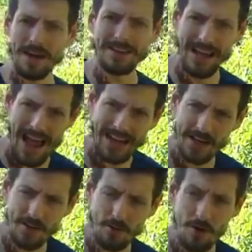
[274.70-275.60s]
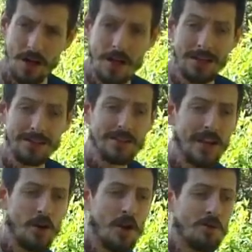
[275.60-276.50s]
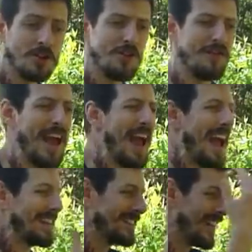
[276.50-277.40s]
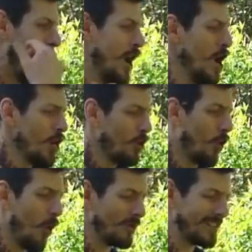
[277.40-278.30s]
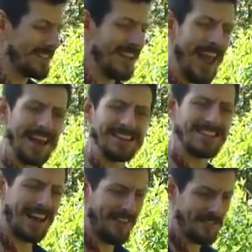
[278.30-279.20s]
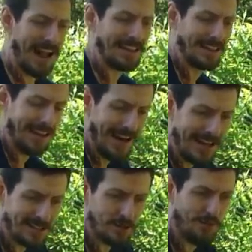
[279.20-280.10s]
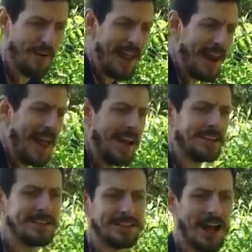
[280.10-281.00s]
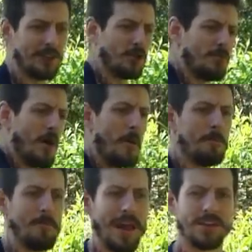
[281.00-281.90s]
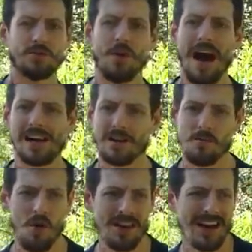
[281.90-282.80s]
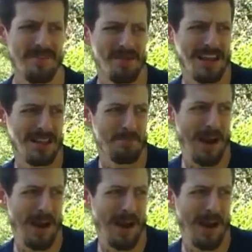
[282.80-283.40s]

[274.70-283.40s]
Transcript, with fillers: técnico, se eu não tiver essa consciência da transferência do meu peso harmonicamente para